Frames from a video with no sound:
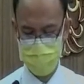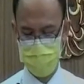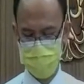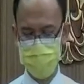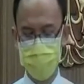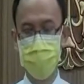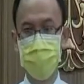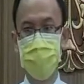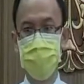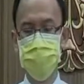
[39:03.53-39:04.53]
殿。”
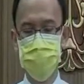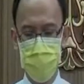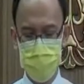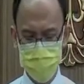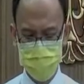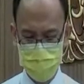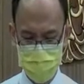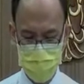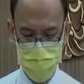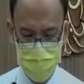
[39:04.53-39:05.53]
你就知
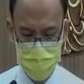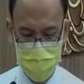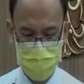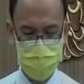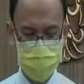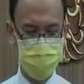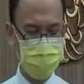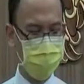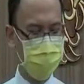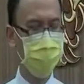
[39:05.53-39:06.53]
道约拿在这
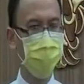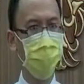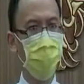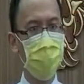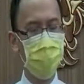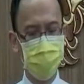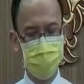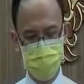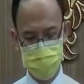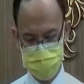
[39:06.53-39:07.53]
个。患难
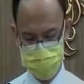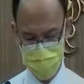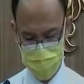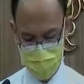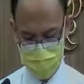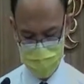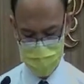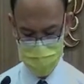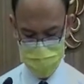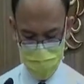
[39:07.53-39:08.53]
当中，
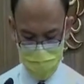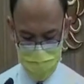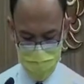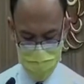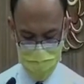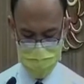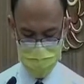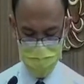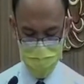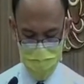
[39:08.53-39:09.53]
就好比这
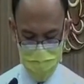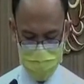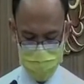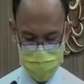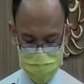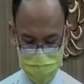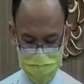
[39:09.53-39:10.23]
个患难就是一个